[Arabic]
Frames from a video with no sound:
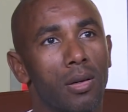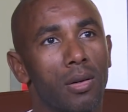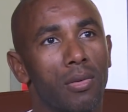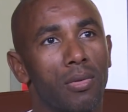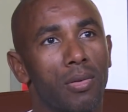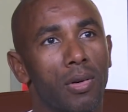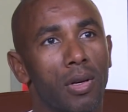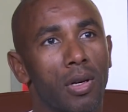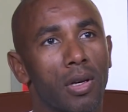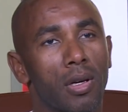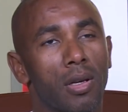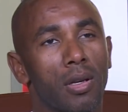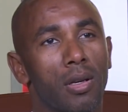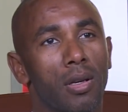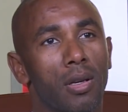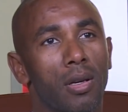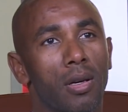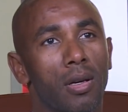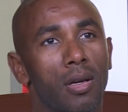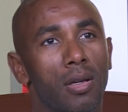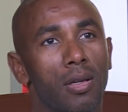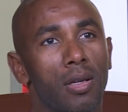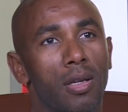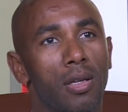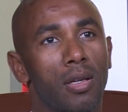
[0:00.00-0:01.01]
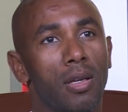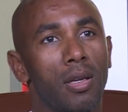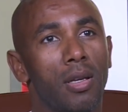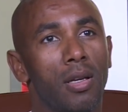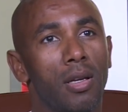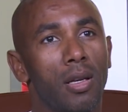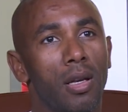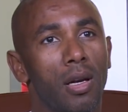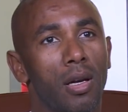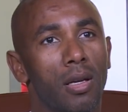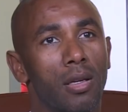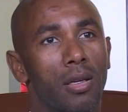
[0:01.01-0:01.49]
فريق نادي
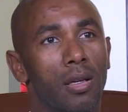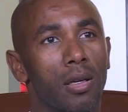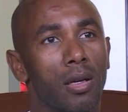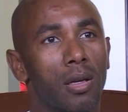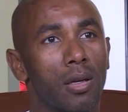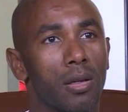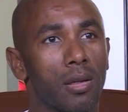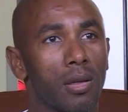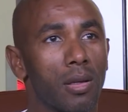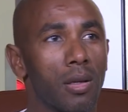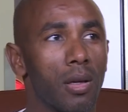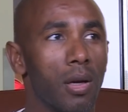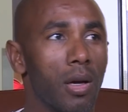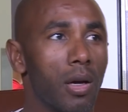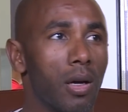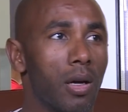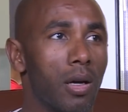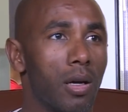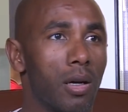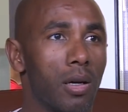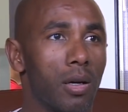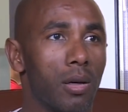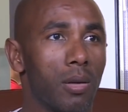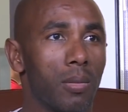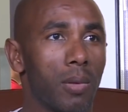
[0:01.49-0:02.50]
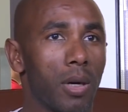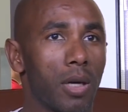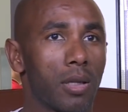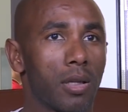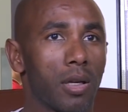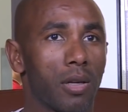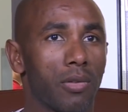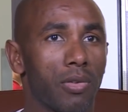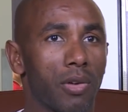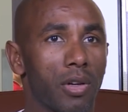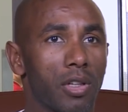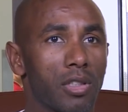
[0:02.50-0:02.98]
الهلال آه،
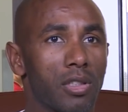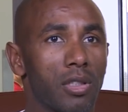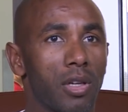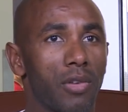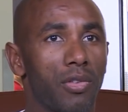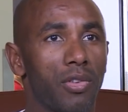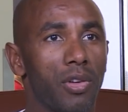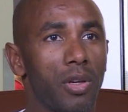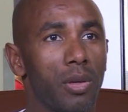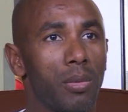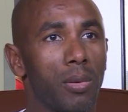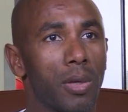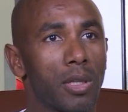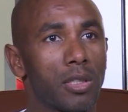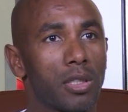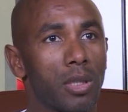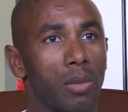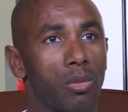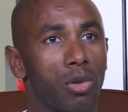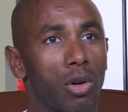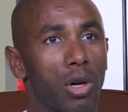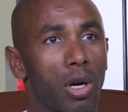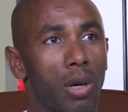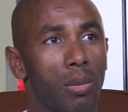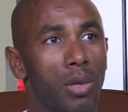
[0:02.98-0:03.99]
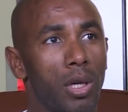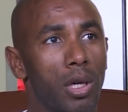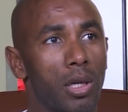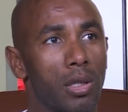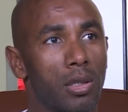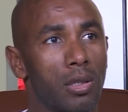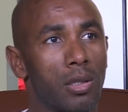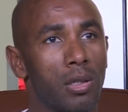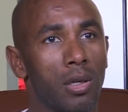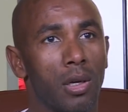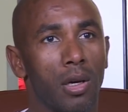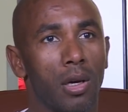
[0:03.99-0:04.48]
معناتها تفرجنا فيه برشا مقابلات